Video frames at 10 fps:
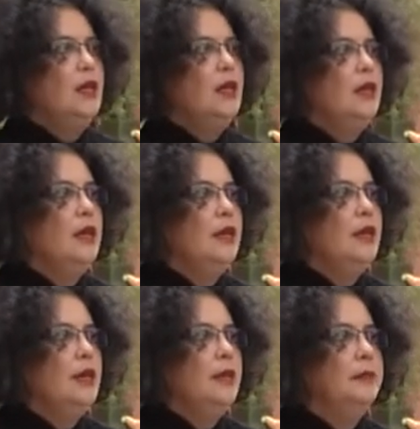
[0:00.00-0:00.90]

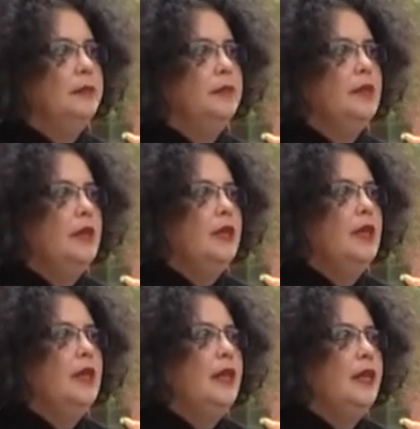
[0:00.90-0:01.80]
y,
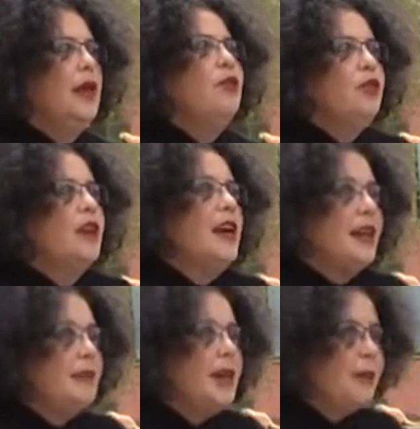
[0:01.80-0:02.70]
y trato de
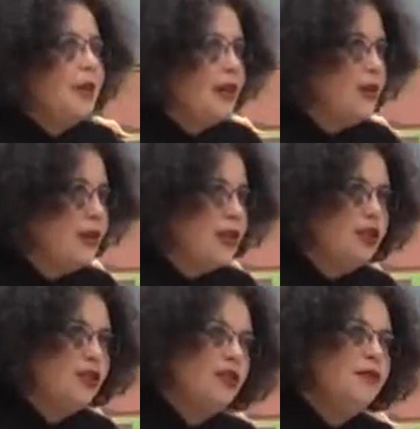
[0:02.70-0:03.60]
ganarme la vida con
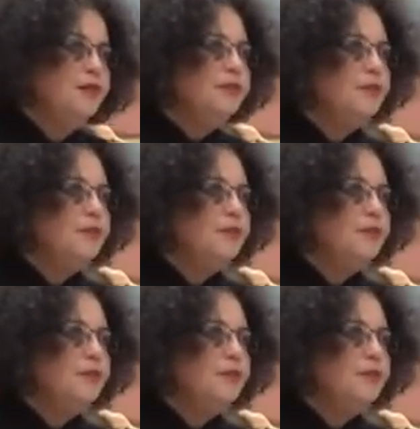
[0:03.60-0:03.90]
eso.